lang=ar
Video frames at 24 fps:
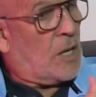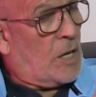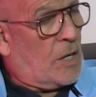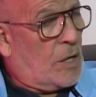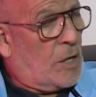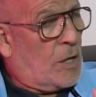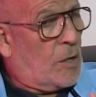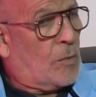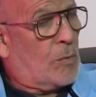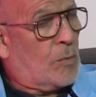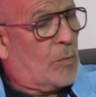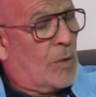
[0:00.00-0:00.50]

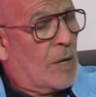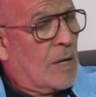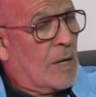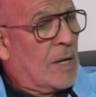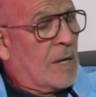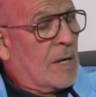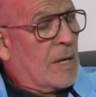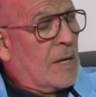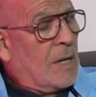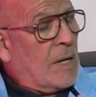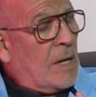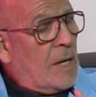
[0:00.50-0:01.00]
انه
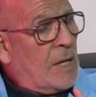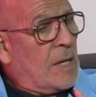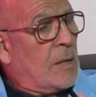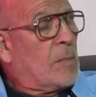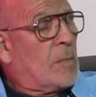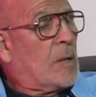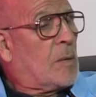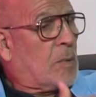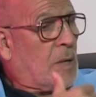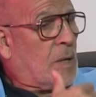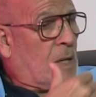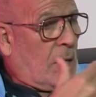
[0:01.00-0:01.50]
حنا
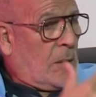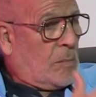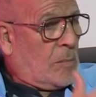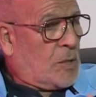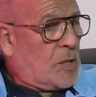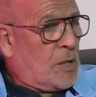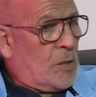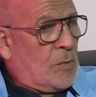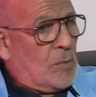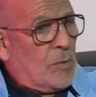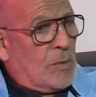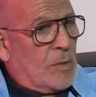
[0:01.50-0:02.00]
ملي بغينا
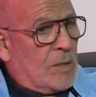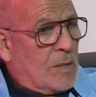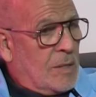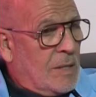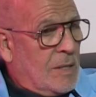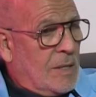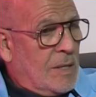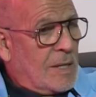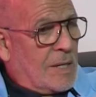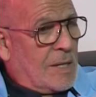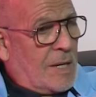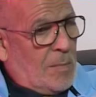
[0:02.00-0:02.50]
نمشيو
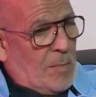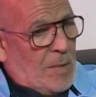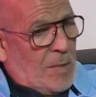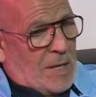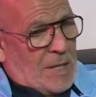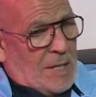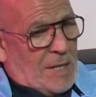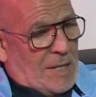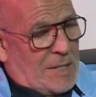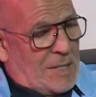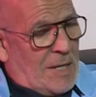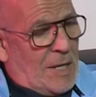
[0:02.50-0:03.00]
كما
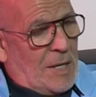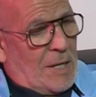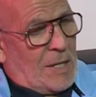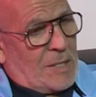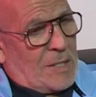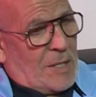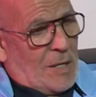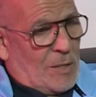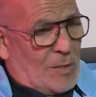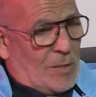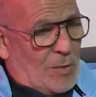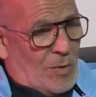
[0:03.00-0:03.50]
قلت لك حنا
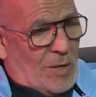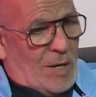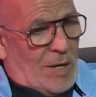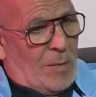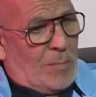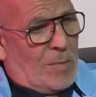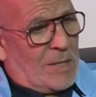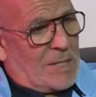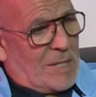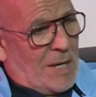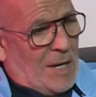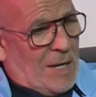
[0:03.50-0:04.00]
تنهضروا على
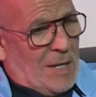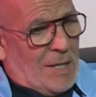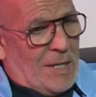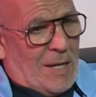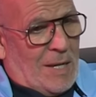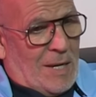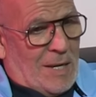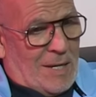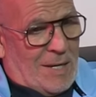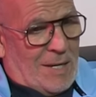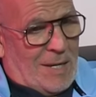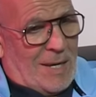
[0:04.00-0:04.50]
المسائل
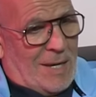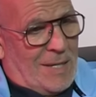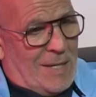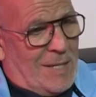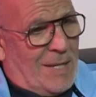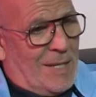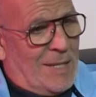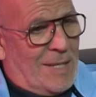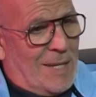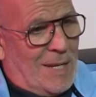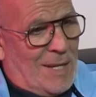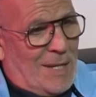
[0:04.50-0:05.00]
ديال
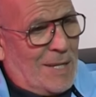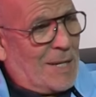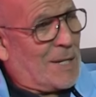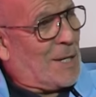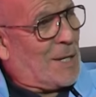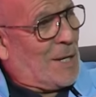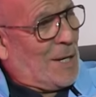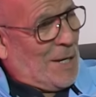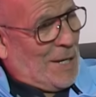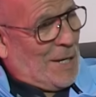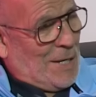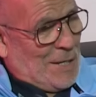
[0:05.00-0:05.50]
هذا ديال
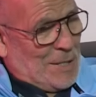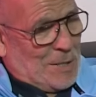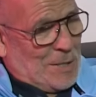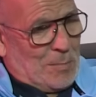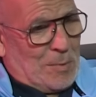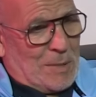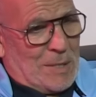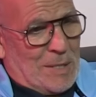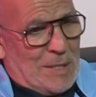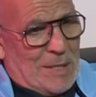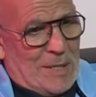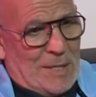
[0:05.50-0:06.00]
اللي
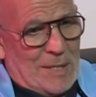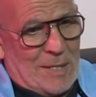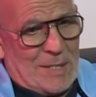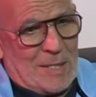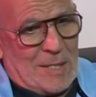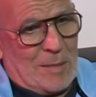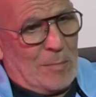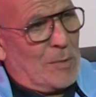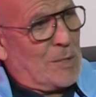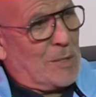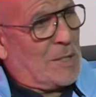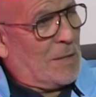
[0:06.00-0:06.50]
جبدتي
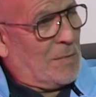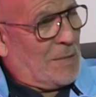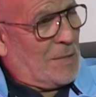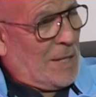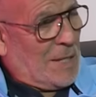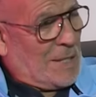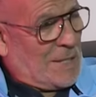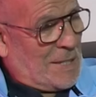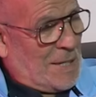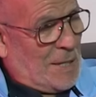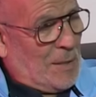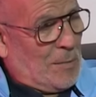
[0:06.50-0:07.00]
سي موسي
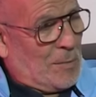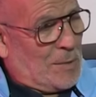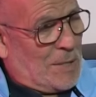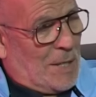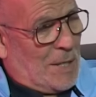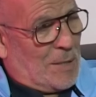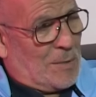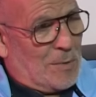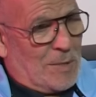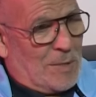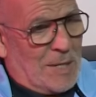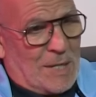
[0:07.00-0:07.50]
ديال
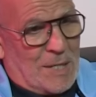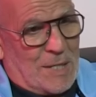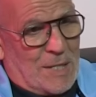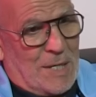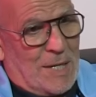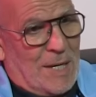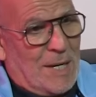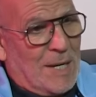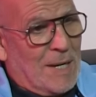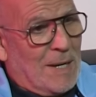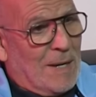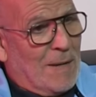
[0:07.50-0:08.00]
التقيوتات وداك
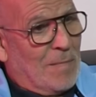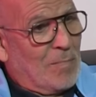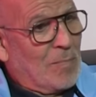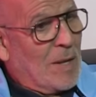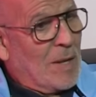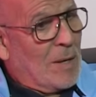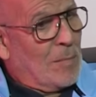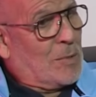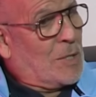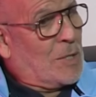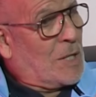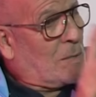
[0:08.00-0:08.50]
الشيء
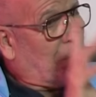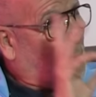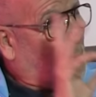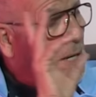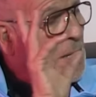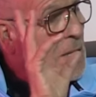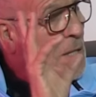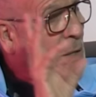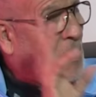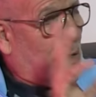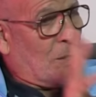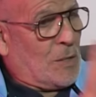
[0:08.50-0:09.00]
مشيت
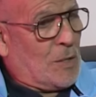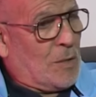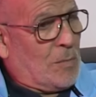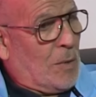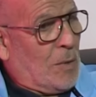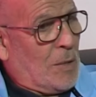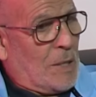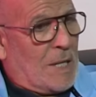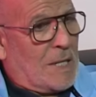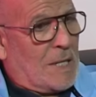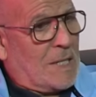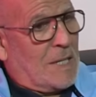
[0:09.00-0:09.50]
بقاتنا واحد
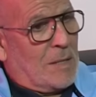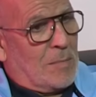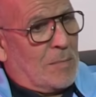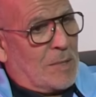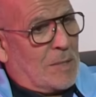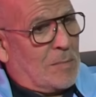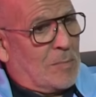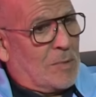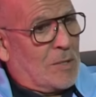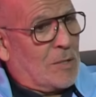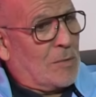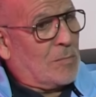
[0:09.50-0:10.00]
يومين ثلاث ايام
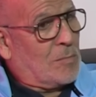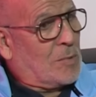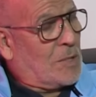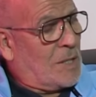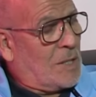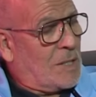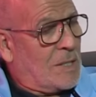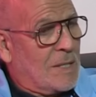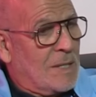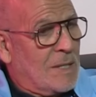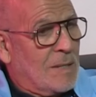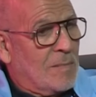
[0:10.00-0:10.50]
باش نمشي ومشيت